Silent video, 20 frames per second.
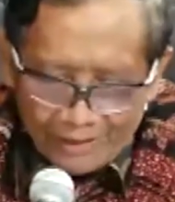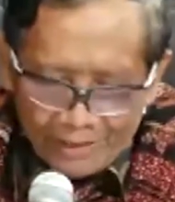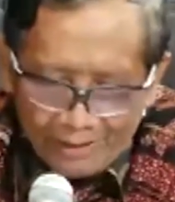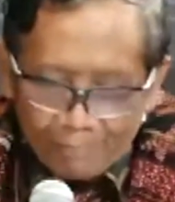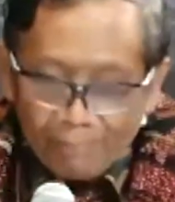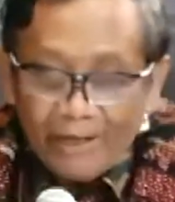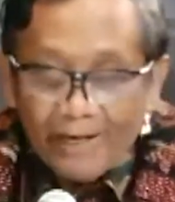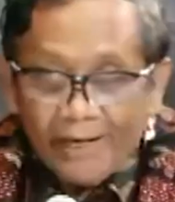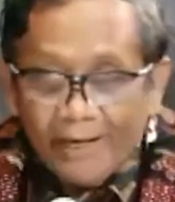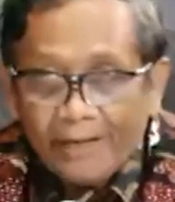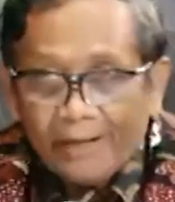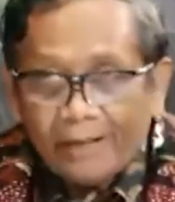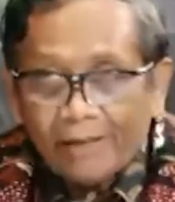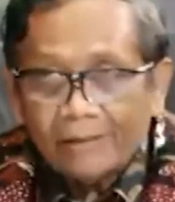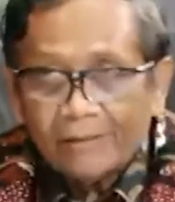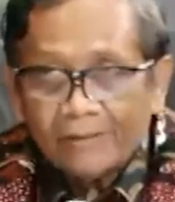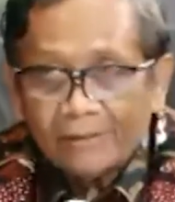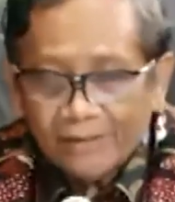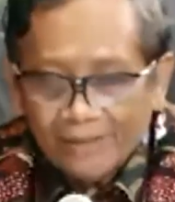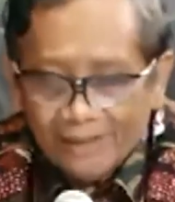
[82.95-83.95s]
DPR
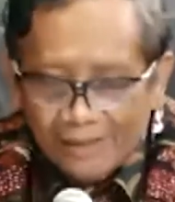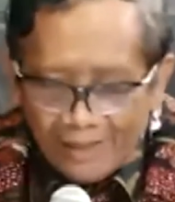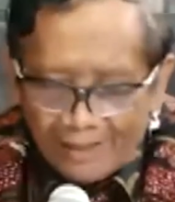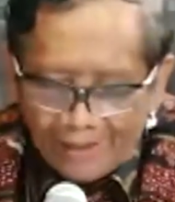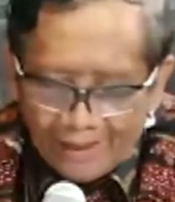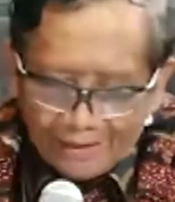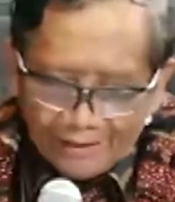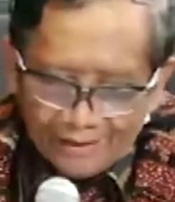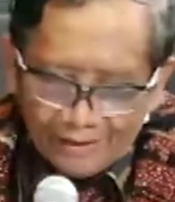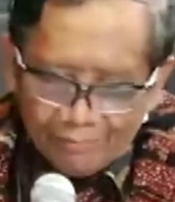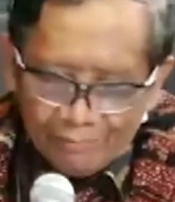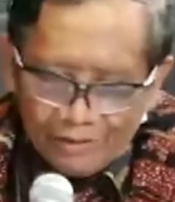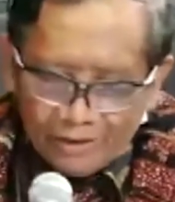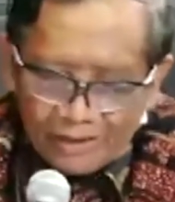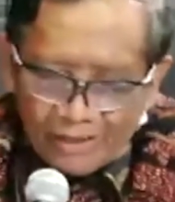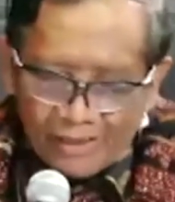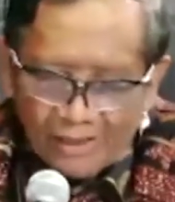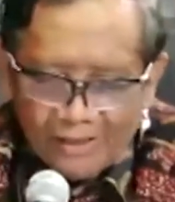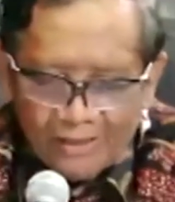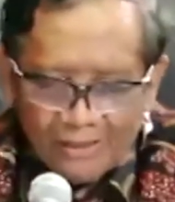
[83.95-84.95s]
sehingga nanti
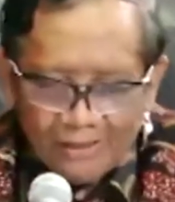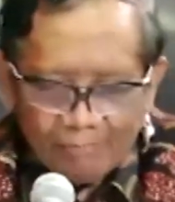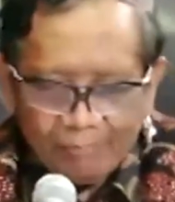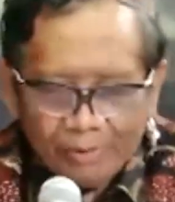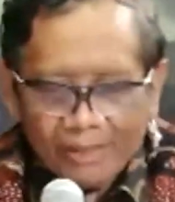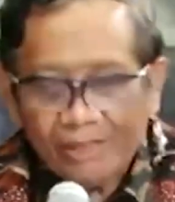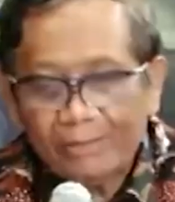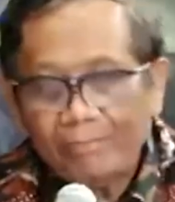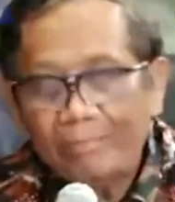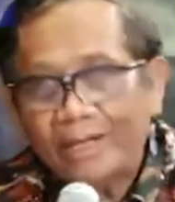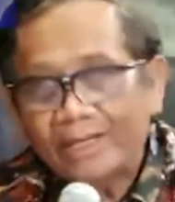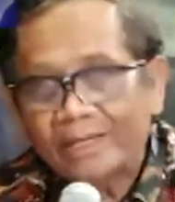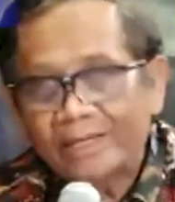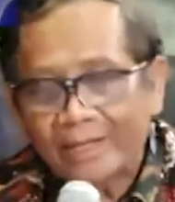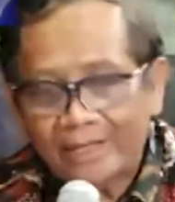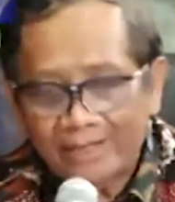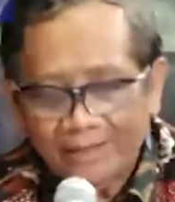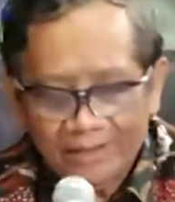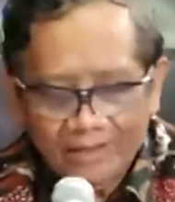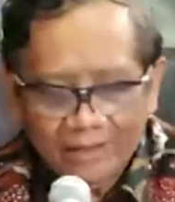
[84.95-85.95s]
bisa
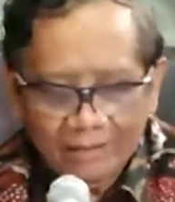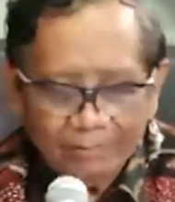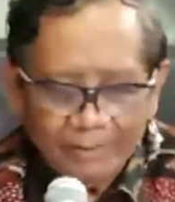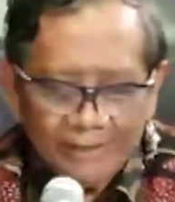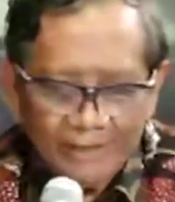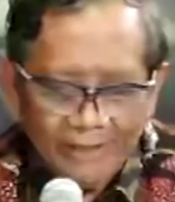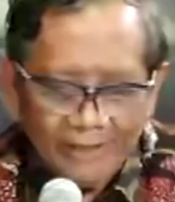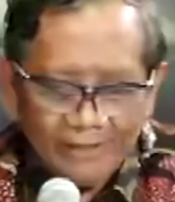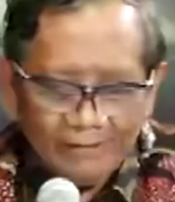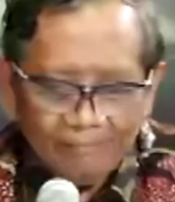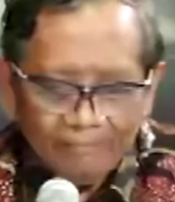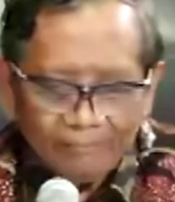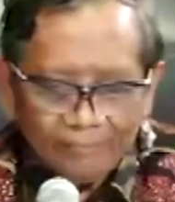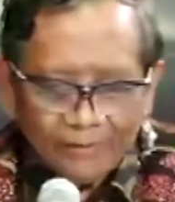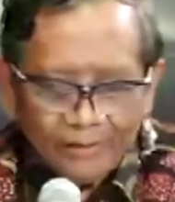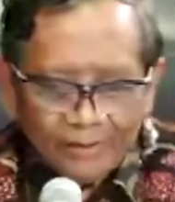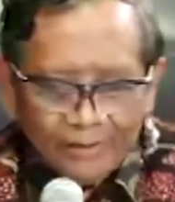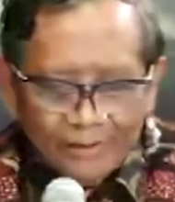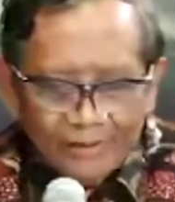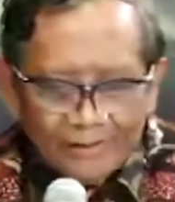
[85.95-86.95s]
diperdebatkan di DPR
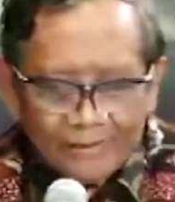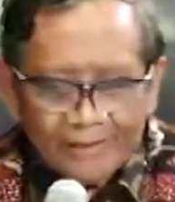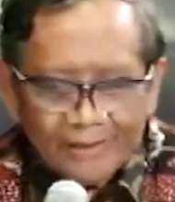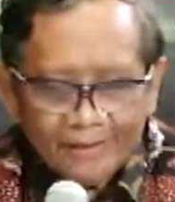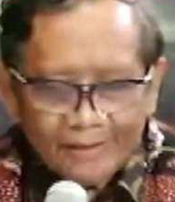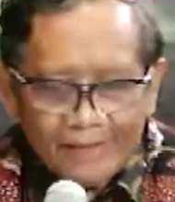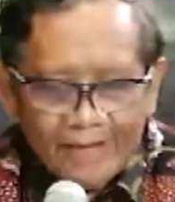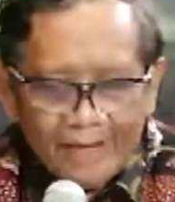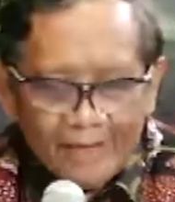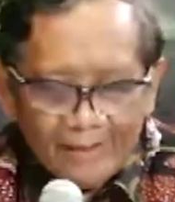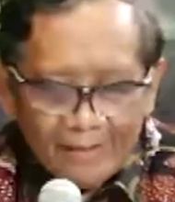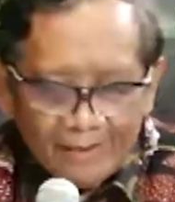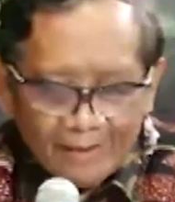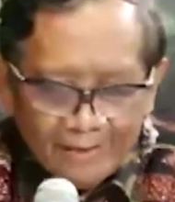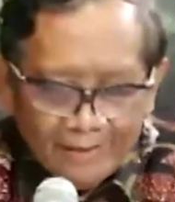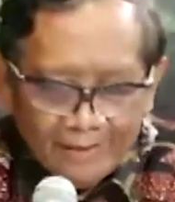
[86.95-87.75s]
tentang